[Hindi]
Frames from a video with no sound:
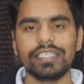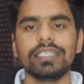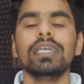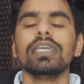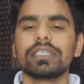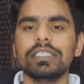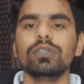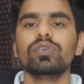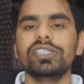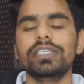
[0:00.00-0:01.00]
ट्रेनिंग की
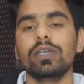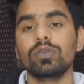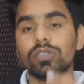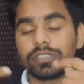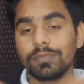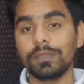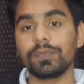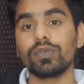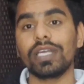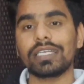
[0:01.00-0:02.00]
हुई है वो सभी
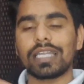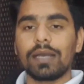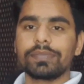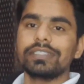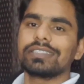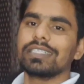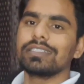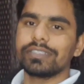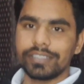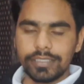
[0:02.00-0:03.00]
प्रोडक्ट आपकी
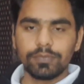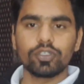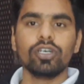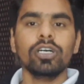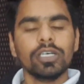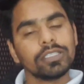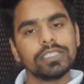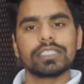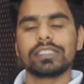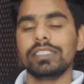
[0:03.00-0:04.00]
सेल्स टीम को
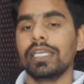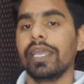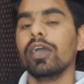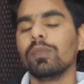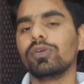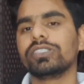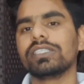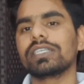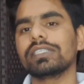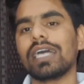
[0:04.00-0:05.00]
दिखती हैं वो
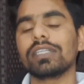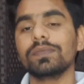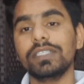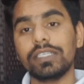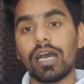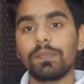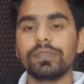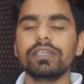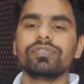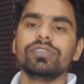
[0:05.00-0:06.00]
जिनके साथ भी
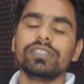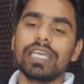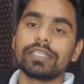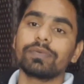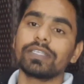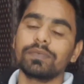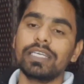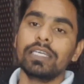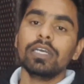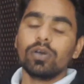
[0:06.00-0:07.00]
अपने नेटवर्क
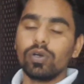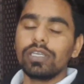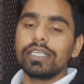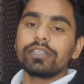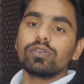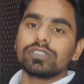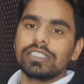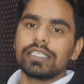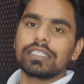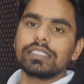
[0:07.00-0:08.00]
में उन लिंक को
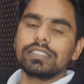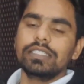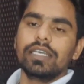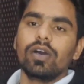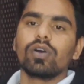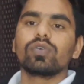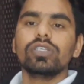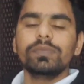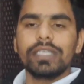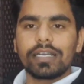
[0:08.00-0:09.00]
शेयर करती हैं और
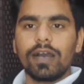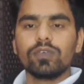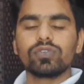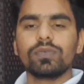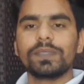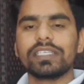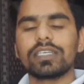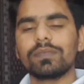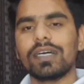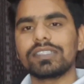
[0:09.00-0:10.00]
कोई भी अकाउंट ओपनिंग
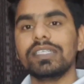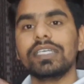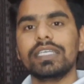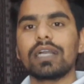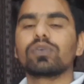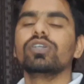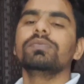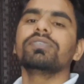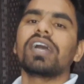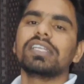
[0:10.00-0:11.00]
करवाती हैं या
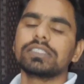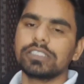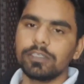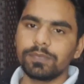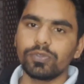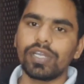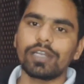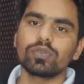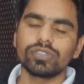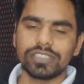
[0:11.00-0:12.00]
कोई भी फाइनेंशियल
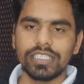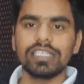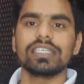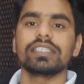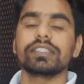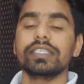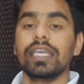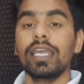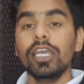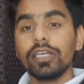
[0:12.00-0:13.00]
प्रोडक्ट को सेल करती
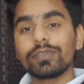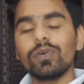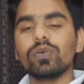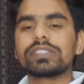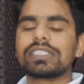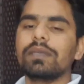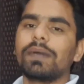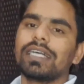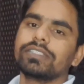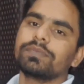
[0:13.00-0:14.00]
हैं तो उसके
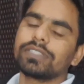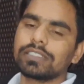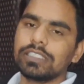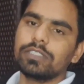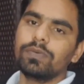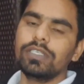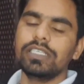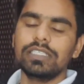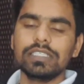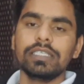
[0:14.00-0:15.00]
बाद जब
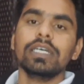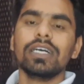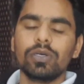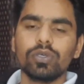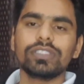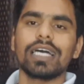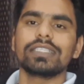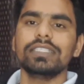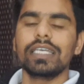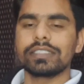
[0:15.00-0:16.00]
सक्सेसफुली लीड हो
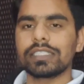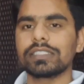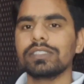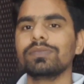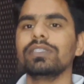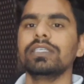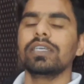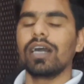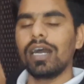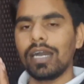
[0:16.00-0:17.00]
जाती है सक्सेसफुली
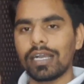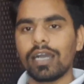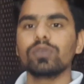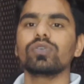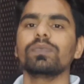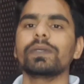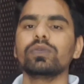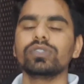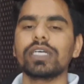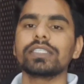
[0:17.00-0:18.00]
अकाउंट ओपन
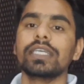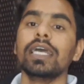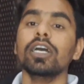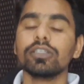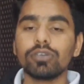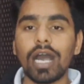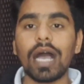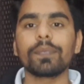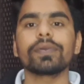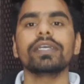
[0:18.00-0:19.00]
हो जाते हैं तो
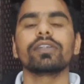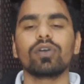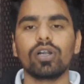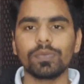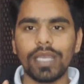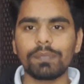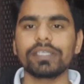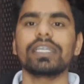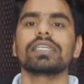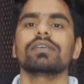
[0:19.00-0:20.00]
आपके रिकॉर्ड में
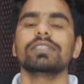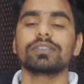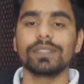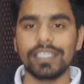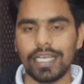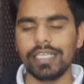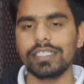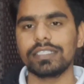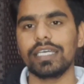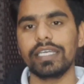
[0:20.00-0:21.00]
आपके डाटाबेस में दिखाया
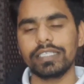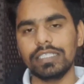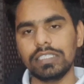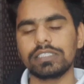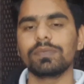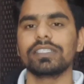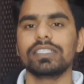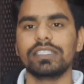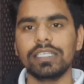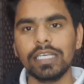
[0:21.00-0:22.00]
जाता है कि इस
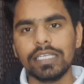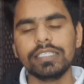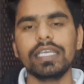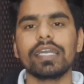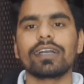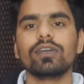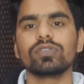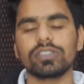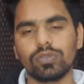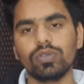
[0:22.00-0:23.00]
बंदे ने ये
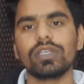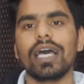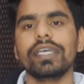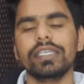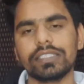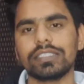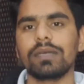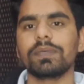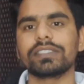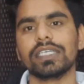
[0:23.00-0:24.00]
अकाउंट खोला है
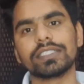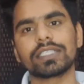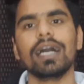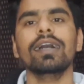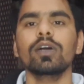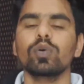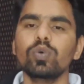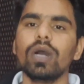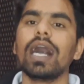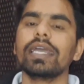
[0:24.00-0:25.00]
इतना पैसा इसका
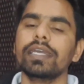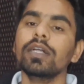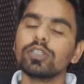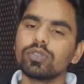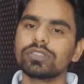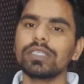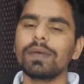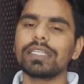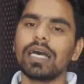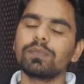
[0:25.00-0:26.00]
हुआ है तो उसके
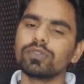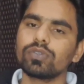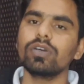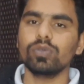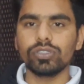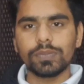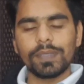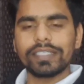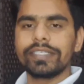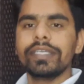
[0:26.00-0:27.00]
बाद आप उनको कुछ
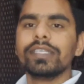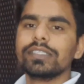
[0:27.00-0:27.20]
पैसे